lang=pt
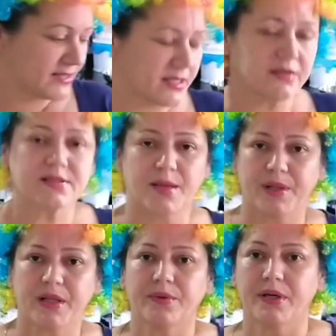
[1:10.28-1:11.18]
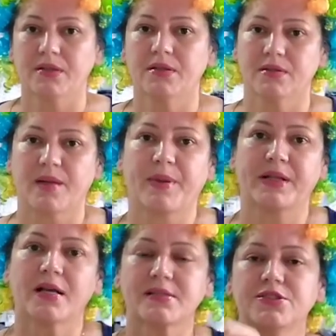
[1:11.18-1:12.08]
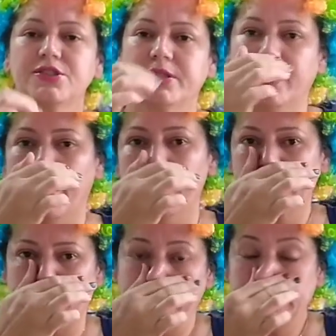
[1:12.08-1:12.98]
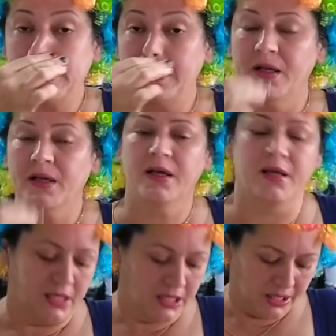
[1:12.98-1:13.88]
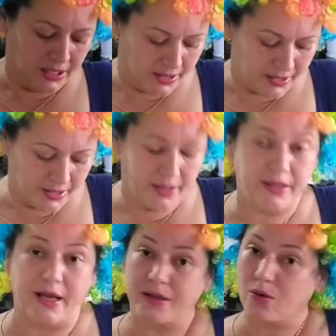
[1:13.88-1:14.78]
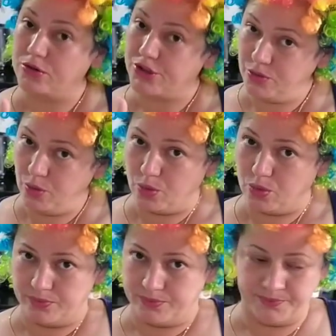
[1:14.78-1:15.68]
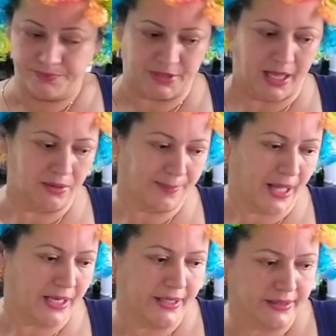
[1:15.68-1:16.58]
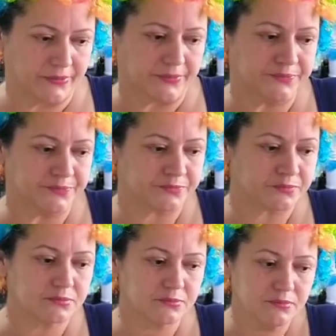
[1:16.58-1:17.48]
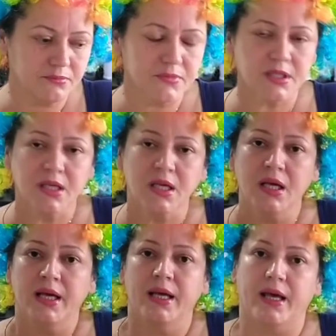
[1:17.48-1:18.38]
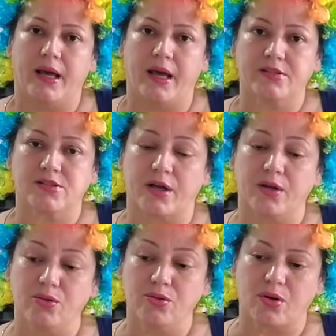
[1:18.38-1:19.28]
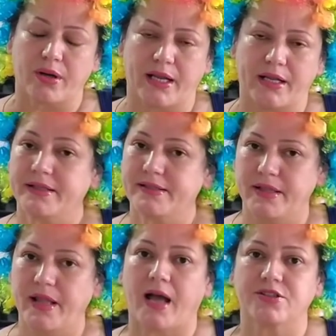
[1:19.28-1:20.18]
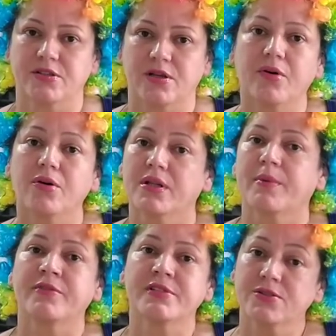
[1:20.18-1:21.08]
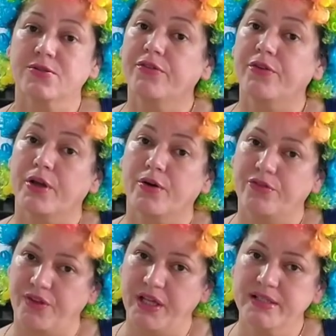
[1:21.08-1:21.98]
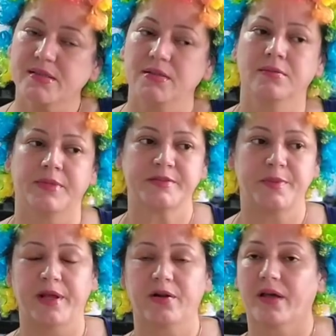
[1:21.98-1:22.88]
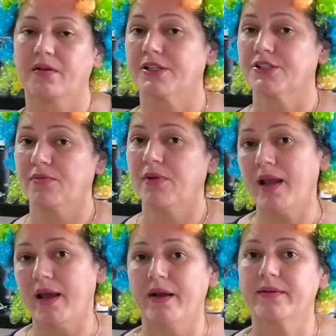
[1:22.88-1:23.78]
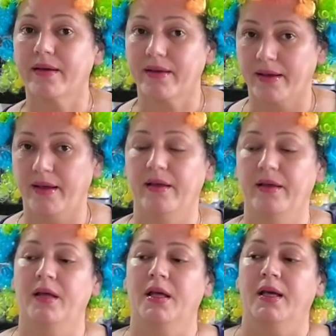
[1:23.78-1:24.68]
6 quilos dá pra dar uma, dá pra dar uma sentida, né, meus amigos? E, e ainda continuo, tá? Não parei, não. É, só que eu não tô com aquela intensidade. Então eu vou contar pra vocês o que foi que eu fiz, mas primeiro eu quero deixar um alerta que